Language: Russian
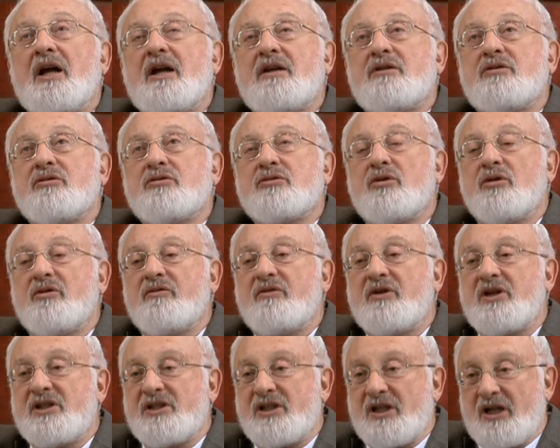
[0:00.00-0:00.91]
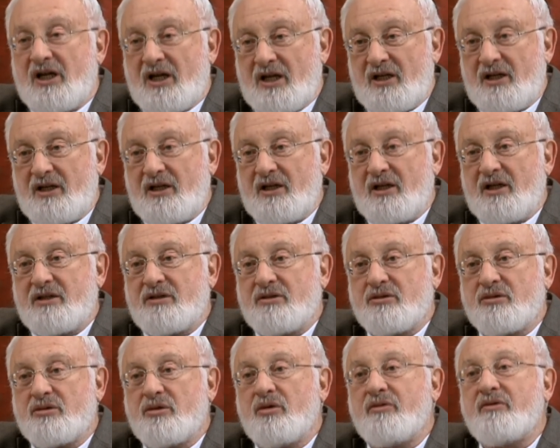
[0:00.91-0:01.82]
Эти условия идеальны,
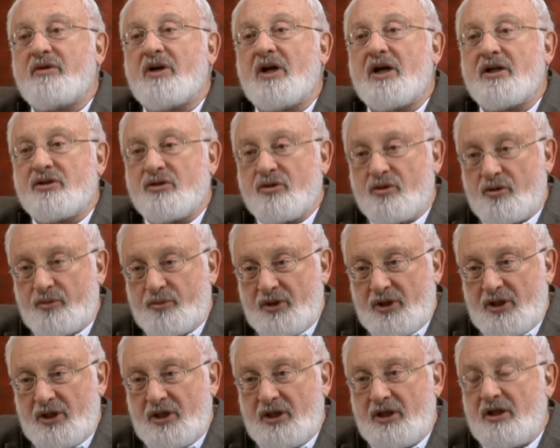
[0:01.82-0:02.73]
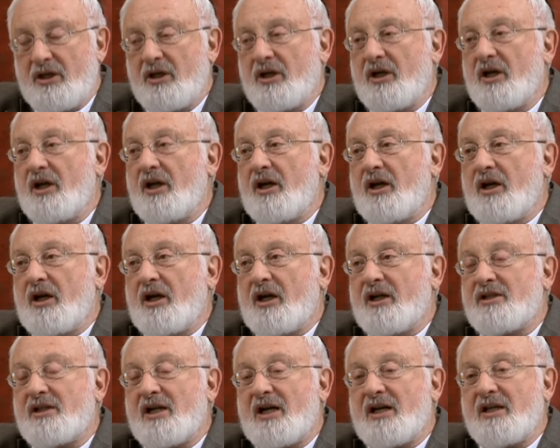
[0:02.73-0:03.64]
эти условия особенны,
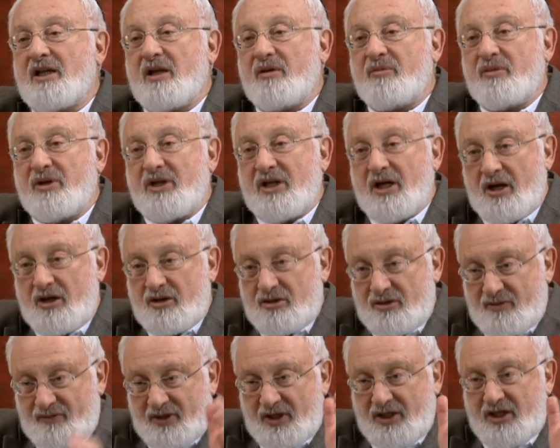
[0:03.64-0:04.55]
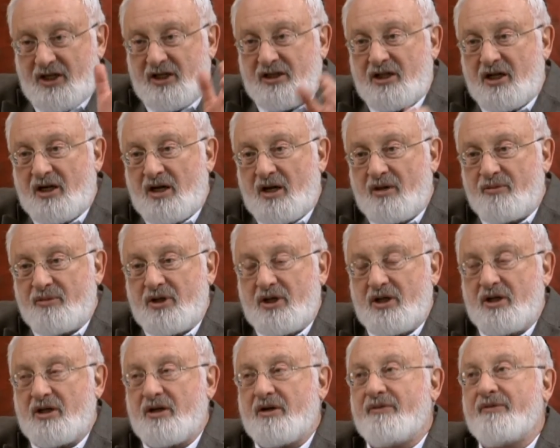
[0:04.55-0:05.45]
хотя они и меняются в каких-то
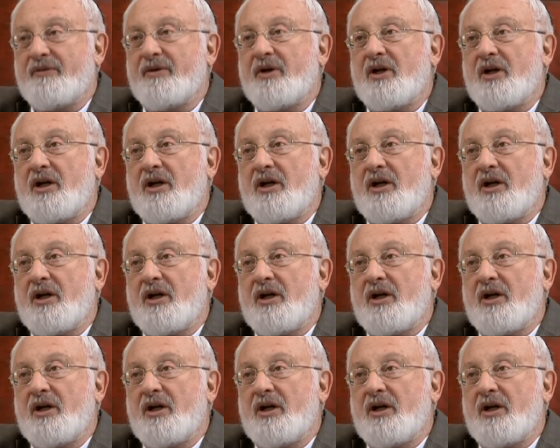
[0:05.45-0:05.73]
рамках.